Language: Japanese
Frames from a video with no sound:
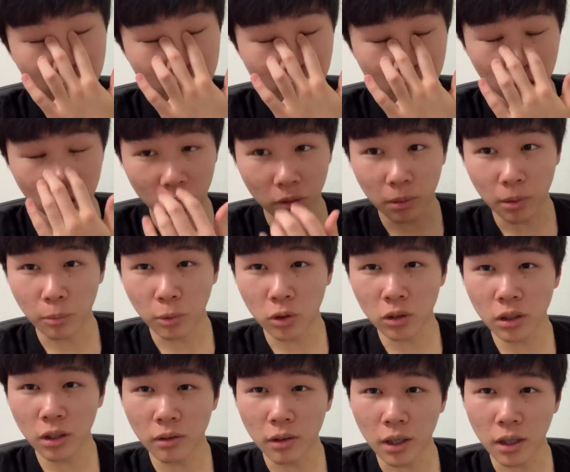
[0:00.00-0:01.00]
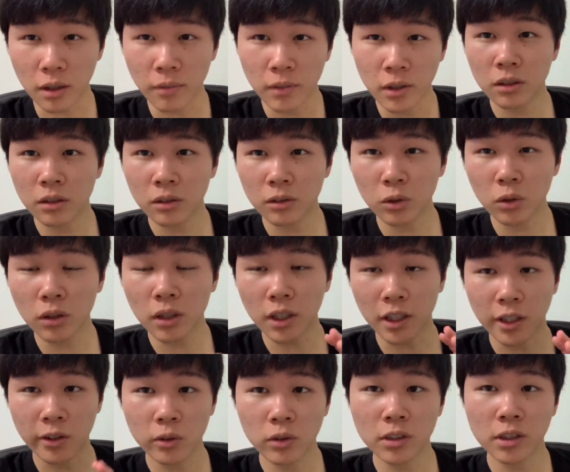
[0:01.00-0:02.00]
ですけど、まあ僕らは、どっか
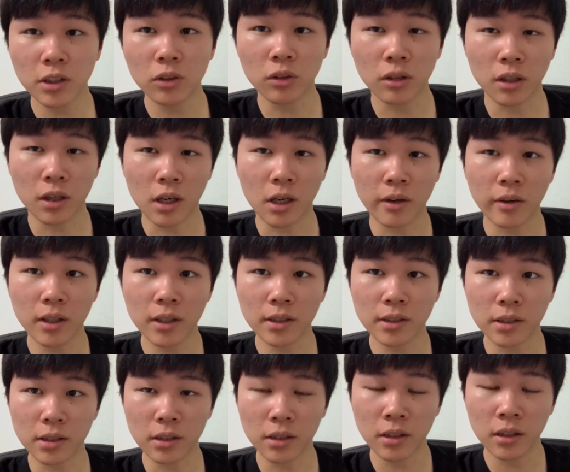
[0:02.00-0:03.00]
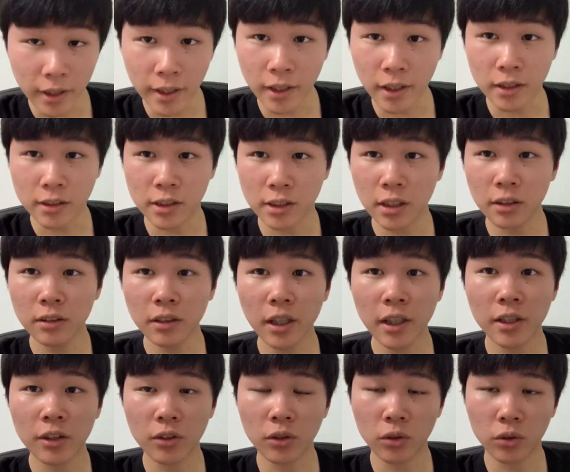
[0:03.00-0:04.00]
で教育者とか関わらず、えー、自宅
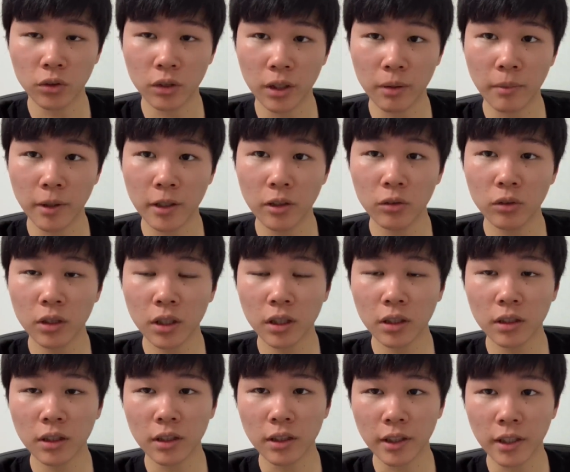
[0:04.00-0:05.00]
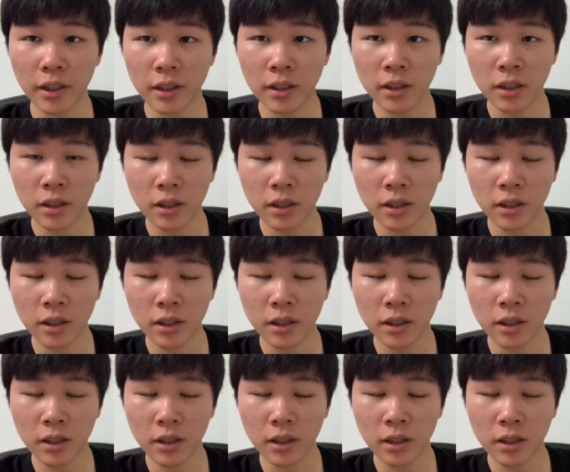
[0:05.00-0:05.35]
待機ということで、まあいろんな方がね、